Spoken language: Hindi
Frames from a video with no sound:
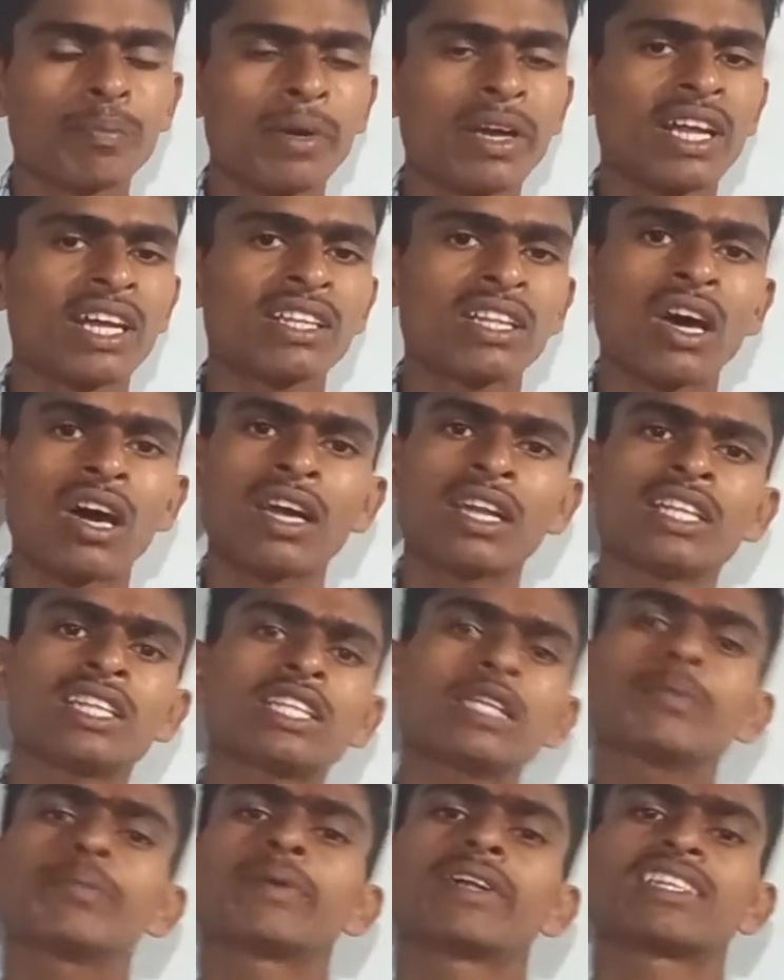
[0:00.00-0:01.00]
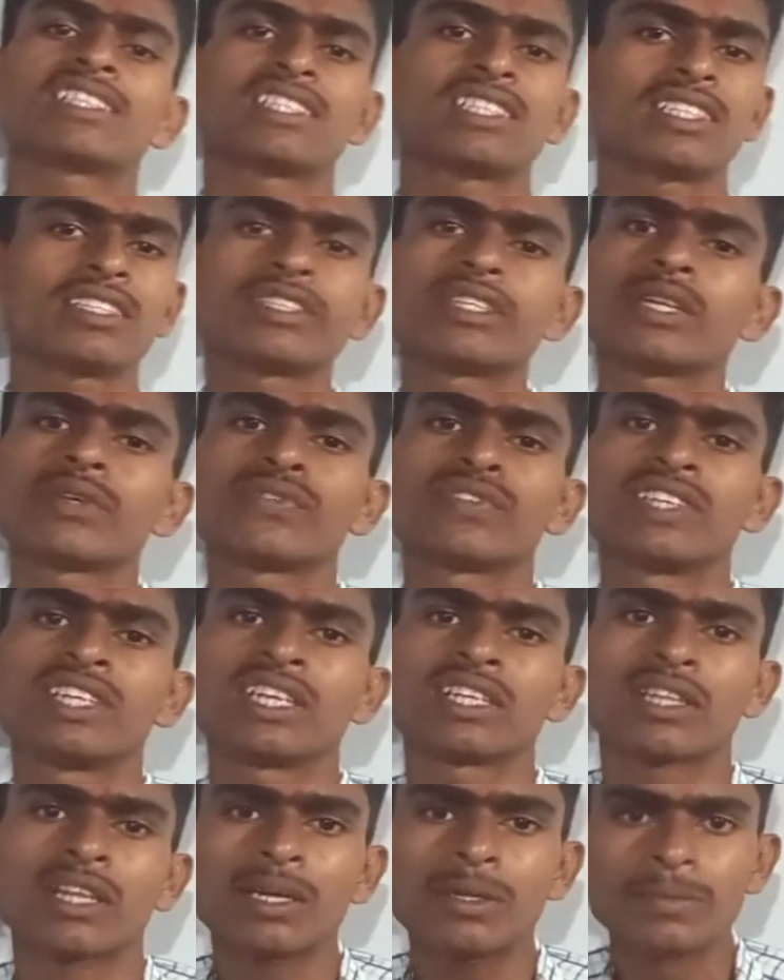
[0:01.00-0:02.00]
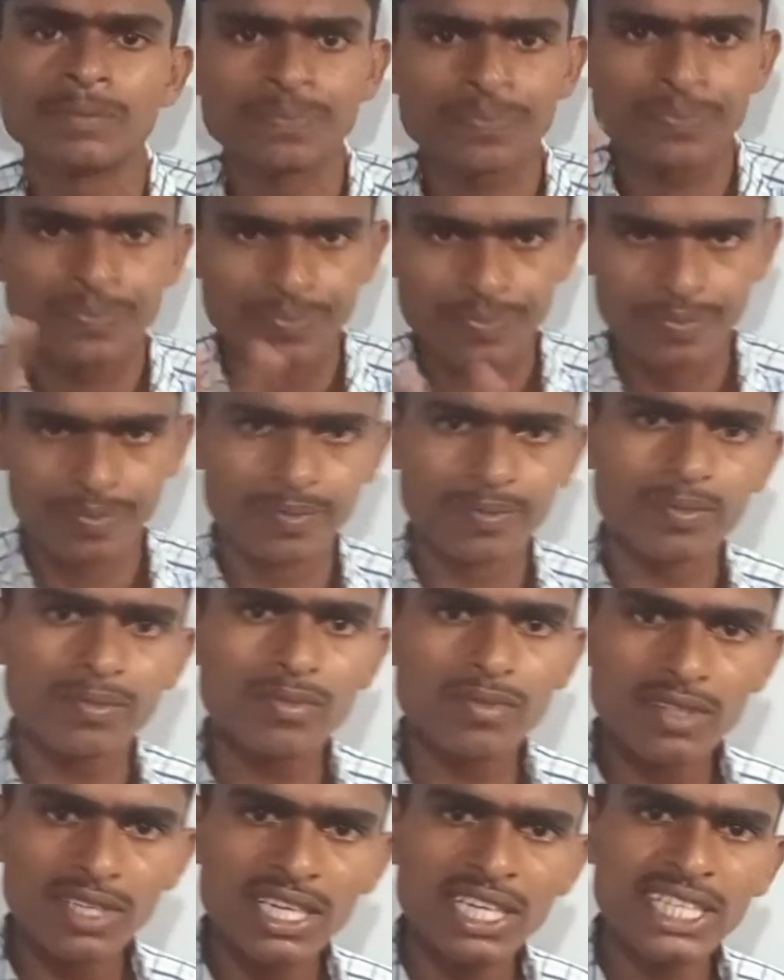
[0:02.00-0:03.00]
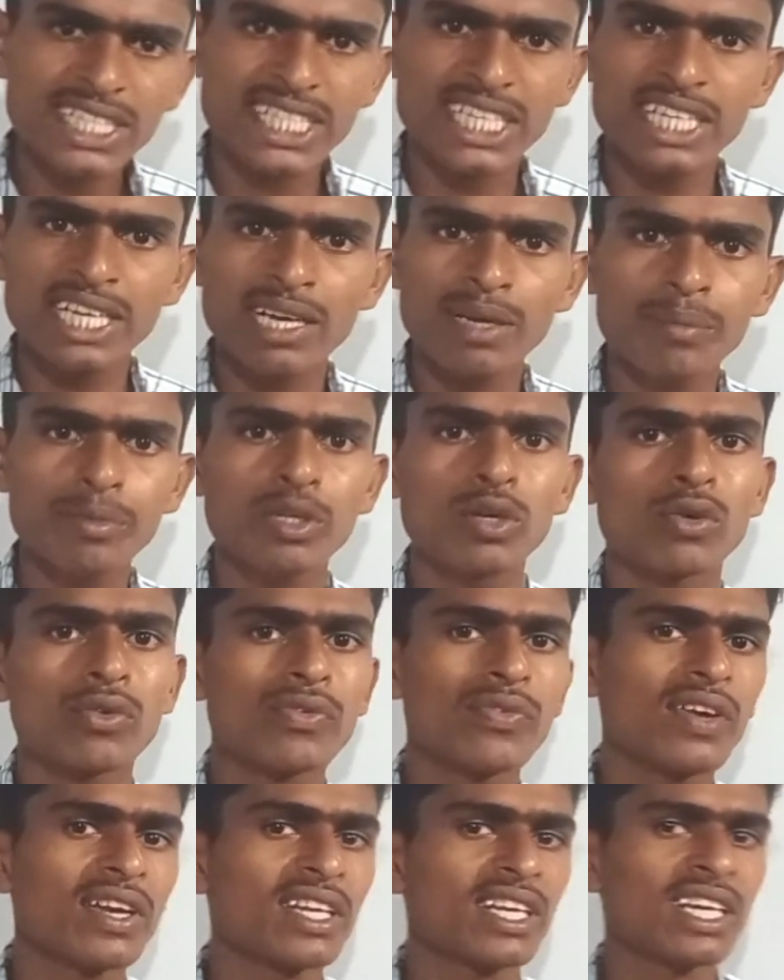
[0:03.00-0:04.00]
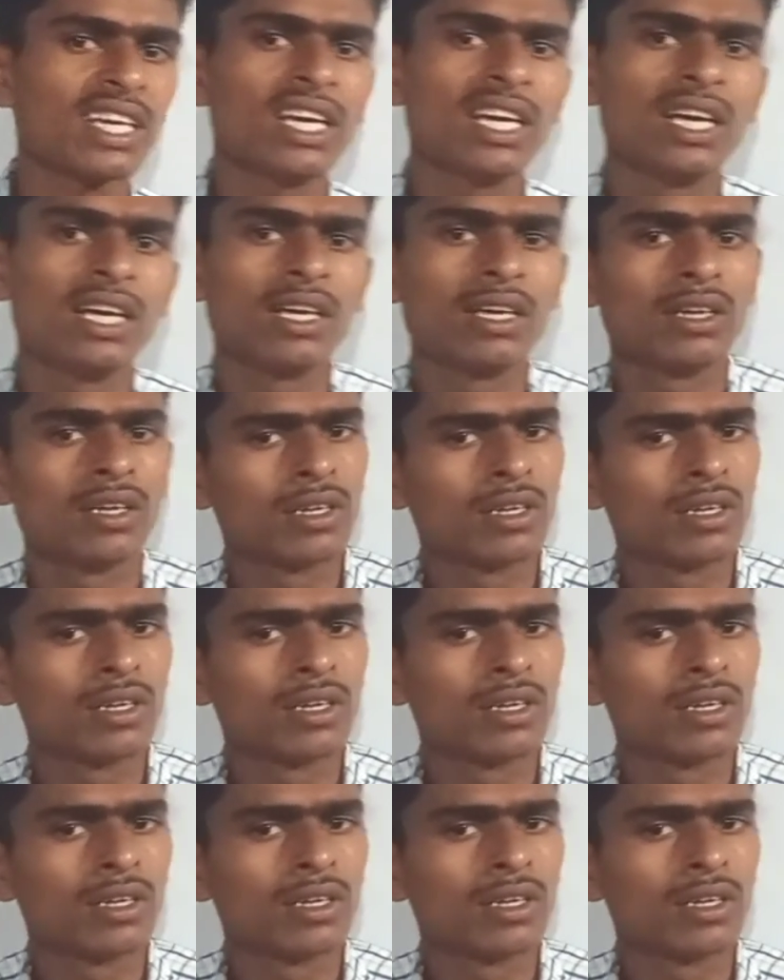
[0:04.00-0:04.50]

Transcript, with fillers: पर आधारित ही प्रश्न सिर्फ दिए थे इसलिए हम योगफल के